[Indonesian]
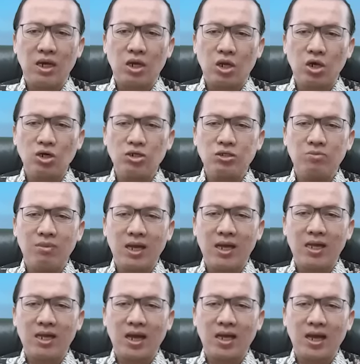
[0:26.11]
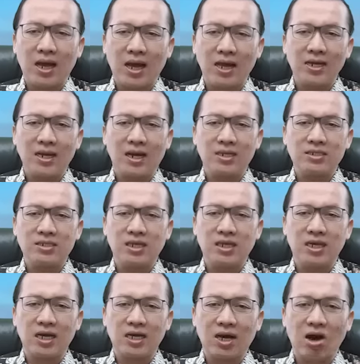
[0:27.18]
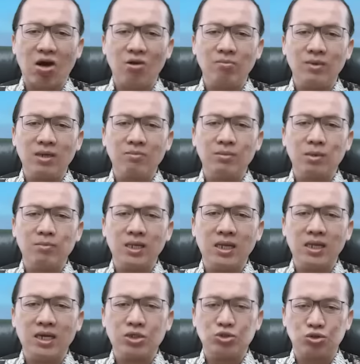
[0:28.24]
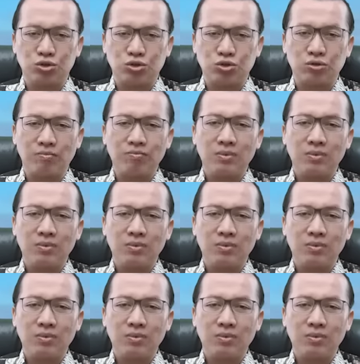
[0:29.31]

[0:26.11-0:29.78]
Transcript: Ruth melahirkan anak sehingga Naomi memiliki cucu.